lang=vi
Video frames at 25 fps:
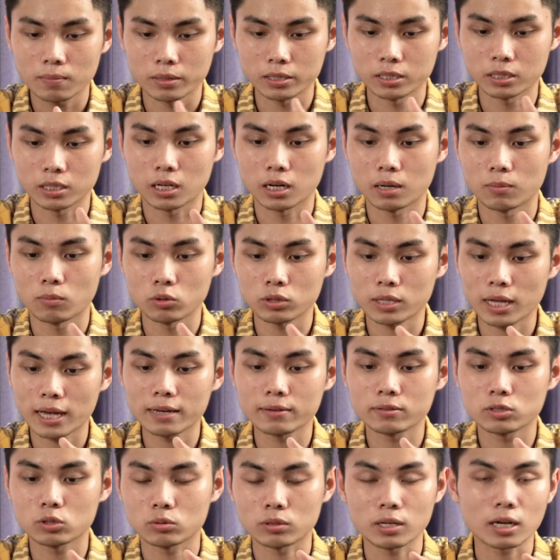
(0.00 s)
mà chỉ cần là một
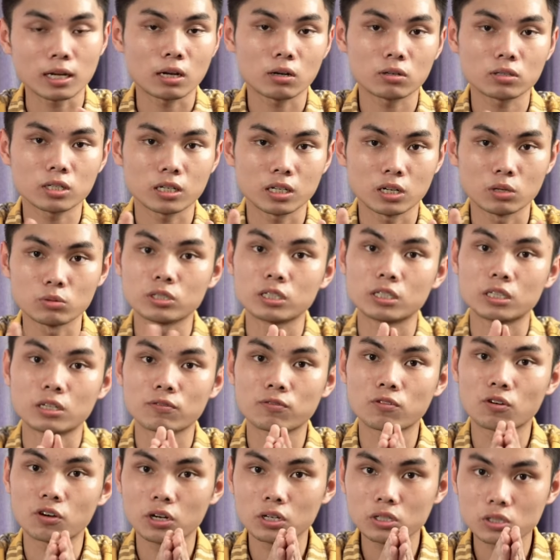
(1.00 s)
tay chúng ta đã có thể điều chỉnh
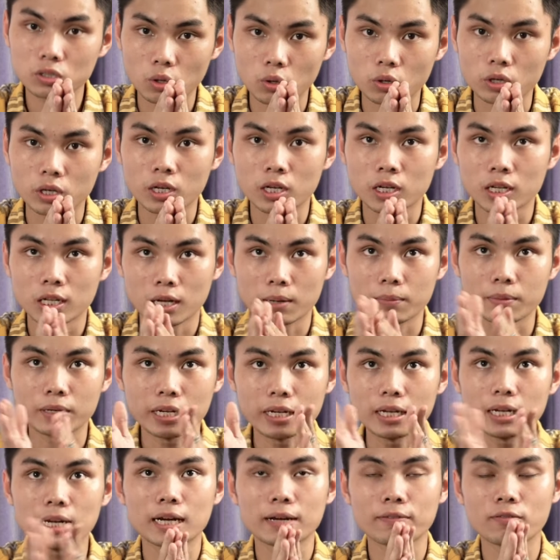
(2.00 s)
được focus rồi và
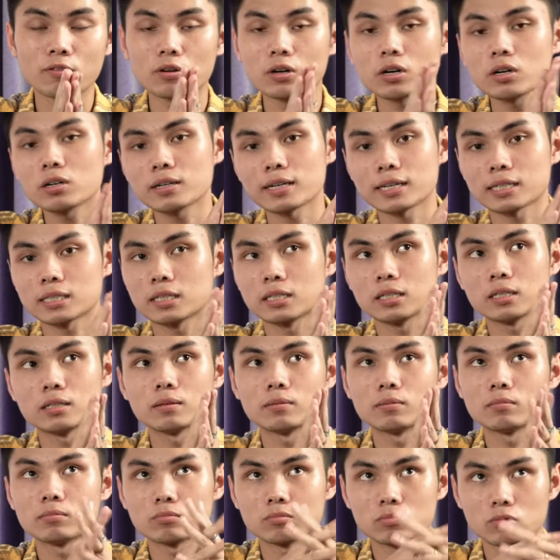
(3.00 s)
mình nghĩ là cái focus này
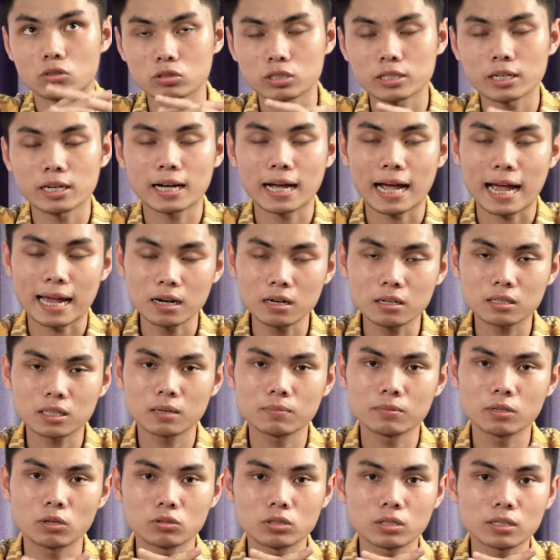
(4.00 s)
thì nó sẽ gán được
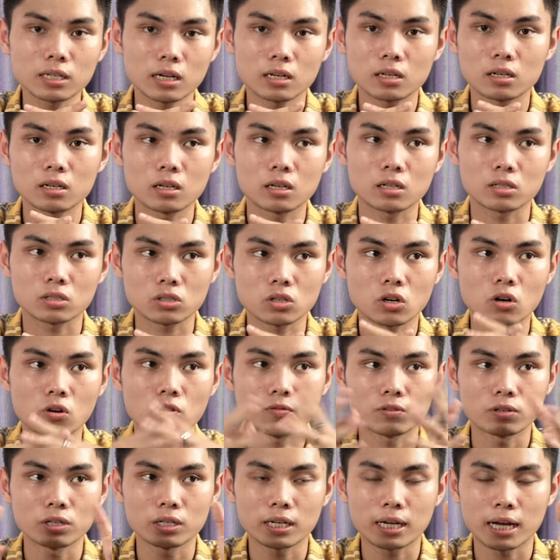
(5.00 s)
thêm nhiều chức năng hơn là so
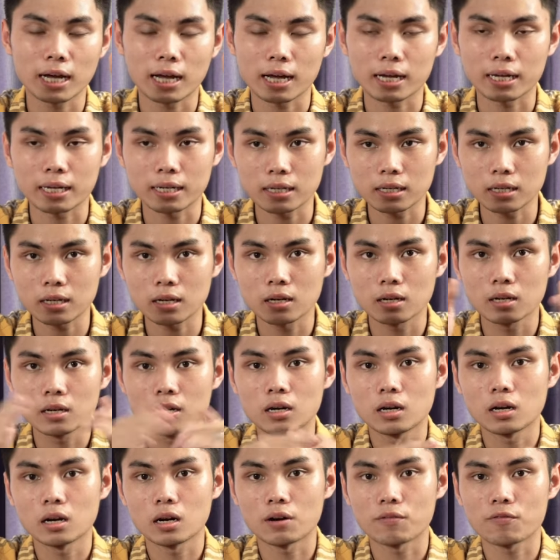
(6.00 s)
với cái
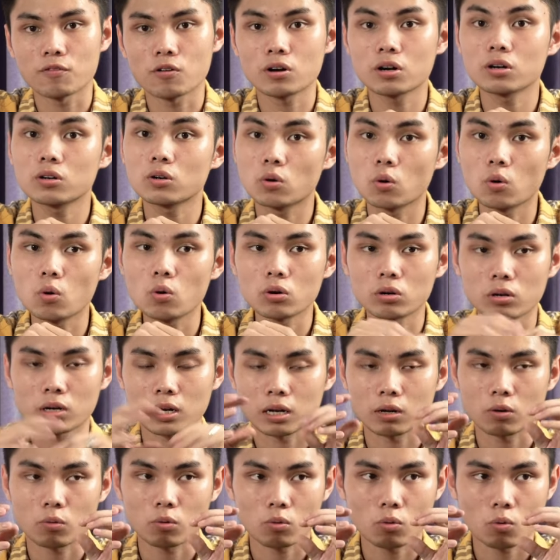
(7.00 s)
uh, focus cũ
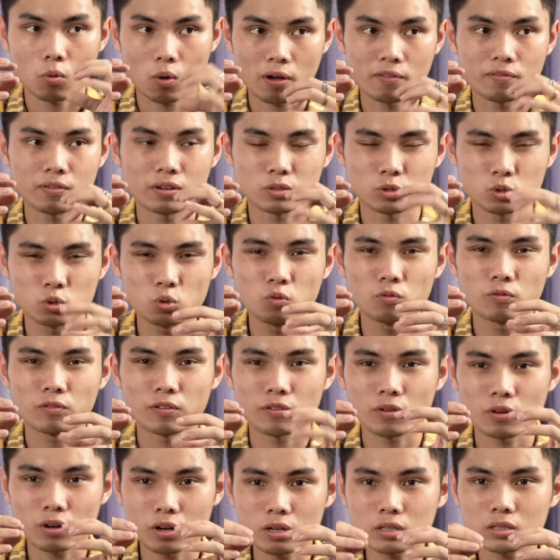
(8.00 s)
là ngoài việc zoom
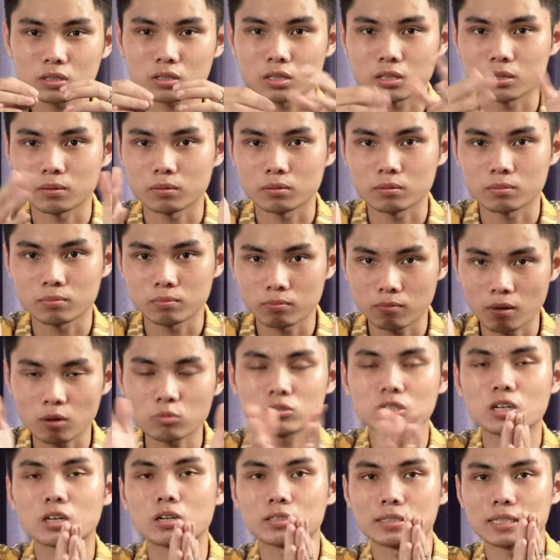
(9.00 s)
focus thì
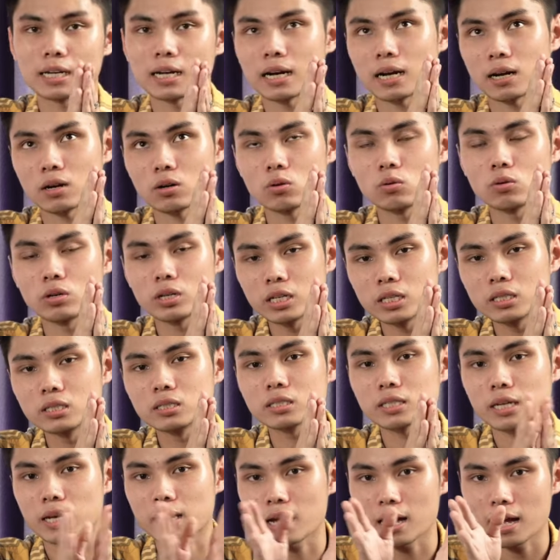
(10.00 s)
mong chờ rằng là
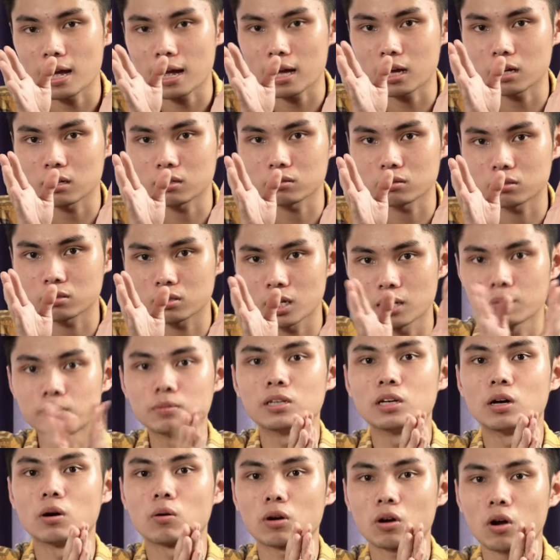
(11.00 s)
Ronin sẽ
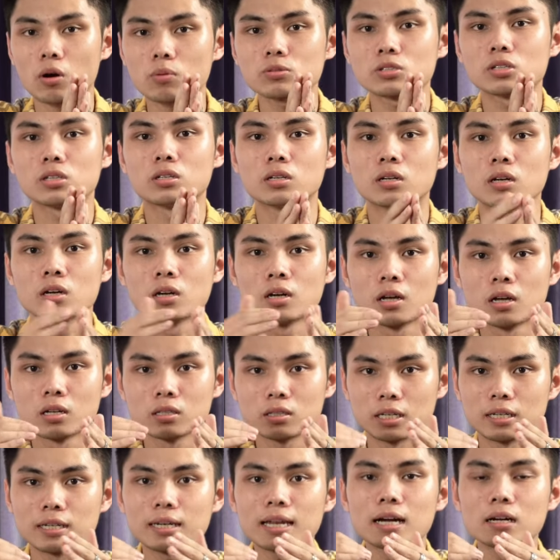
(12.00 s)
thêm nhiều cái option
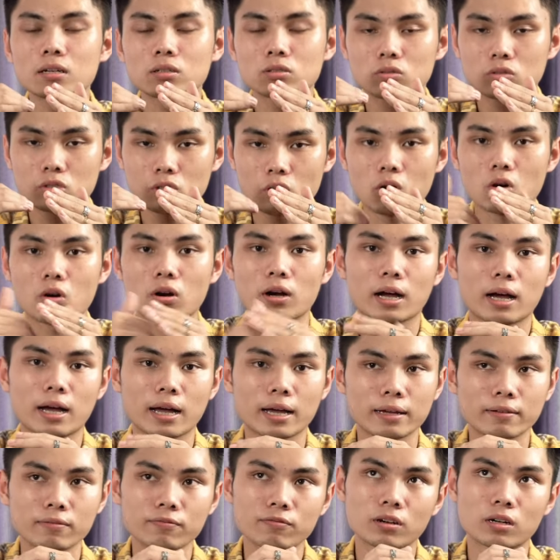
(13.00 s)
tính năng cho
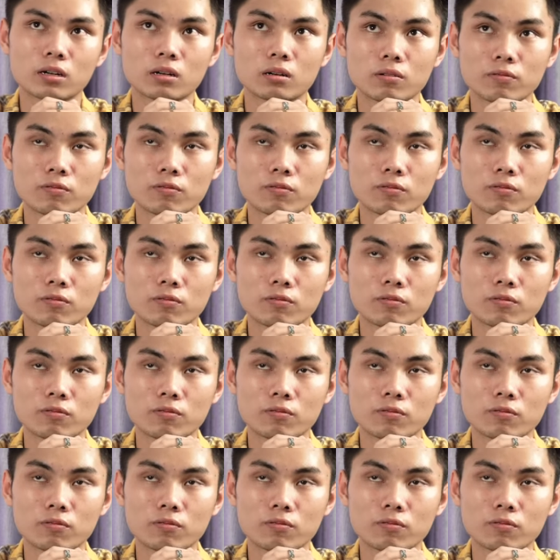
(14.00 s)
cái phần